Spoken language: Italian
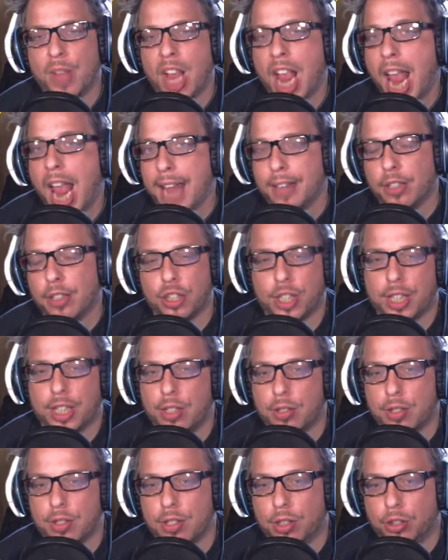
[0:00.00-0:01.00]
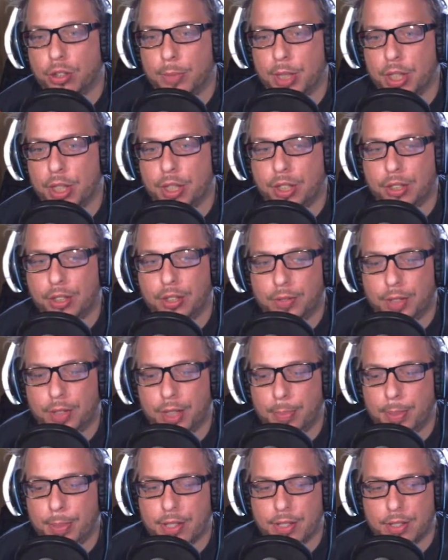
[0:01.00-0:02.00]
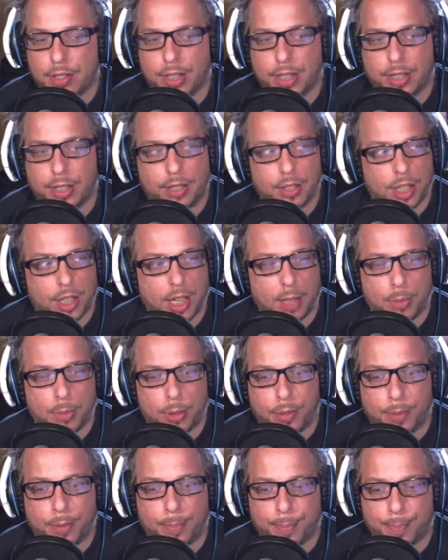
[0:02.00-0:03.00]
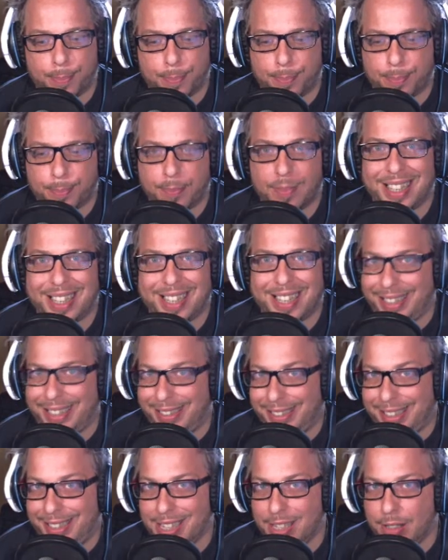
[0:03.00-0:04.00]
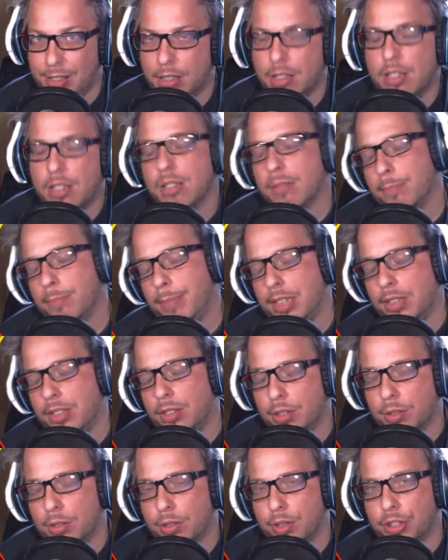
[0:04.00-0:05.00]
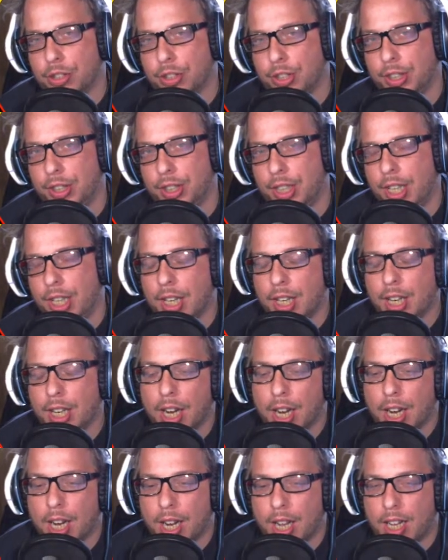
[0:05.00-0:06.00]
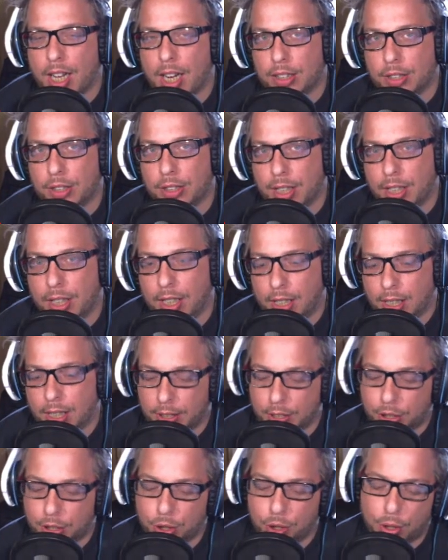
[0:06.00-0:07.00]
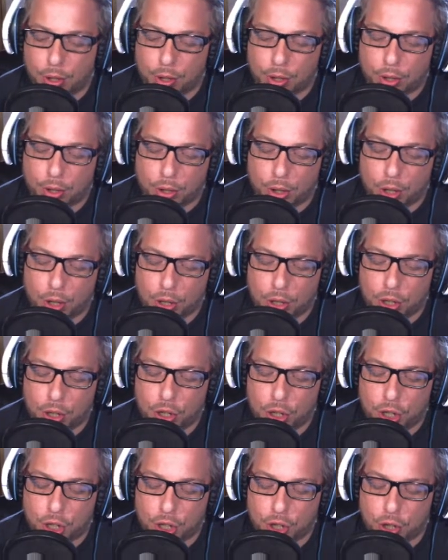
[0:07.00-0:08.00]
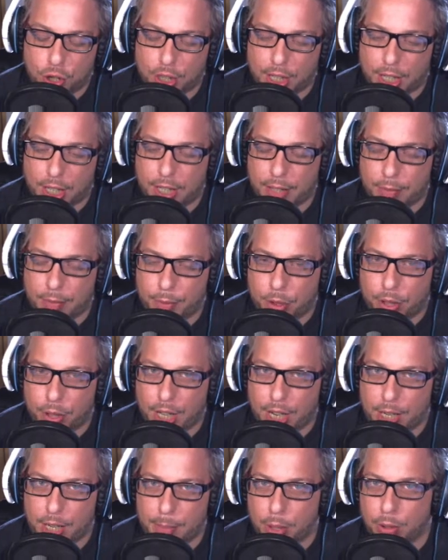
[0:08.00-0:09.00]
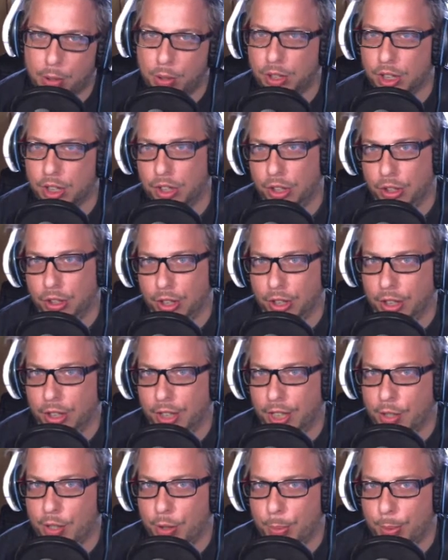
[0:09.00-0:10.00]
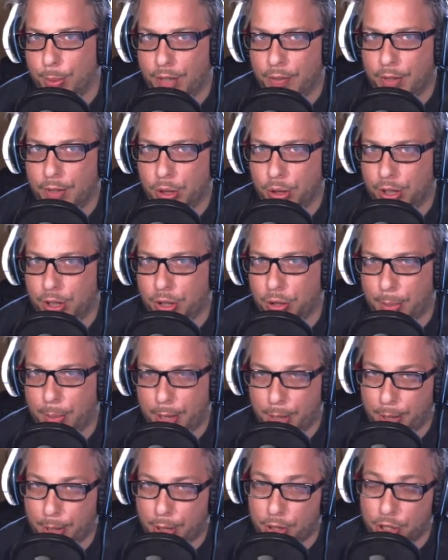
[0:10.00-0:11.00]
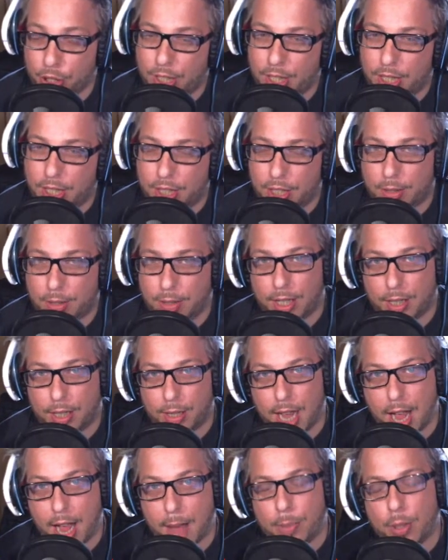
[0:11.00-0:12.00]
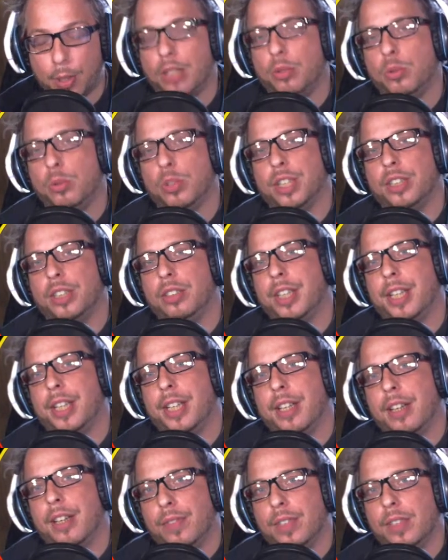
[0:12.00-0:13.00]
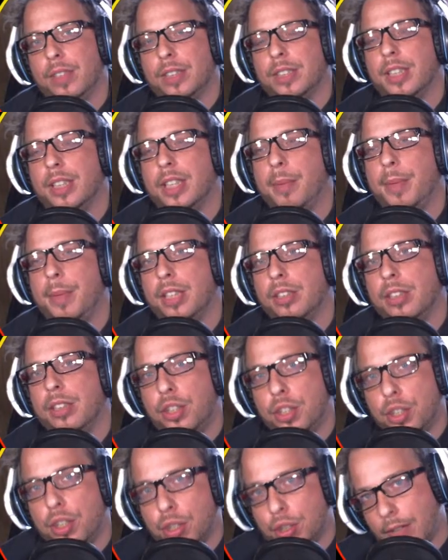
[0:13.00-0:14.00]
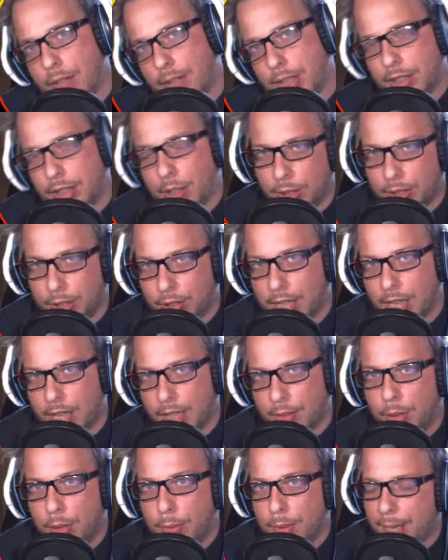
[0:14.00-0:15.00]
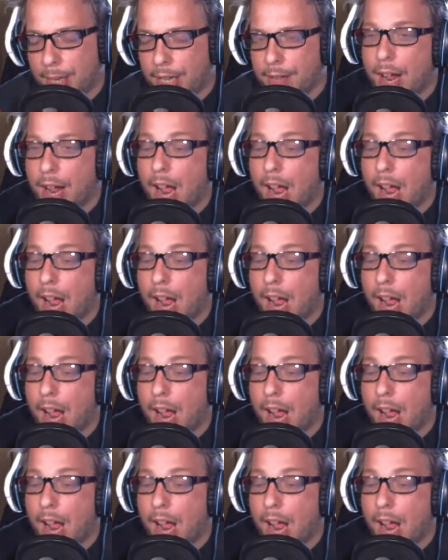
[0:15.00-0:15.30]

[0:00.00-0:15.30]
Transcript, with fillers: e non c'erano le slot machine dove le persone, diciamo, caretine, perdono i loro soldi. Al, al, giorno d'oggi giocare a videogame costa 70 euro perché ve lo dovete comprare per console all'epoca 200 lire le infilate nel cabinato e ci giocavate quanto cavolo vi pareva